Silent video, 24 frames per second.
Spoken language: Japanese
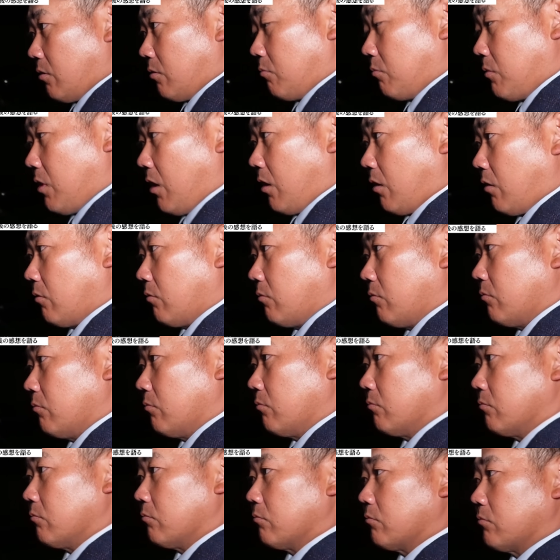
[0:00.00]
うま
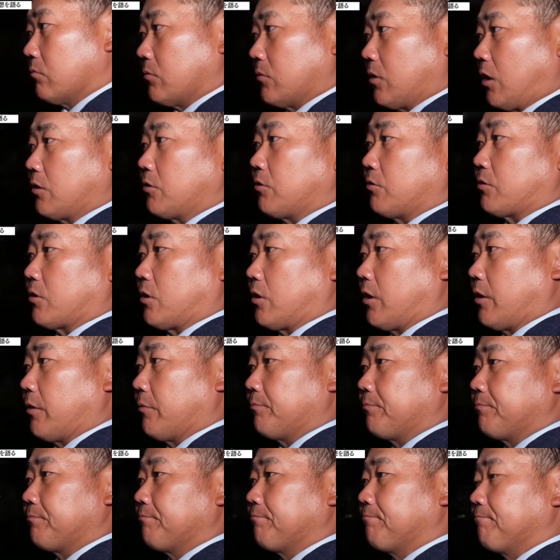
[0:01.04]
あ何ですかね、
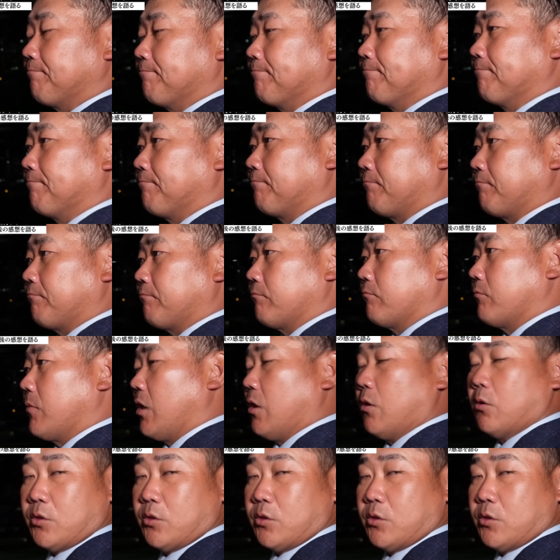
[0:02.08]
うんまあ、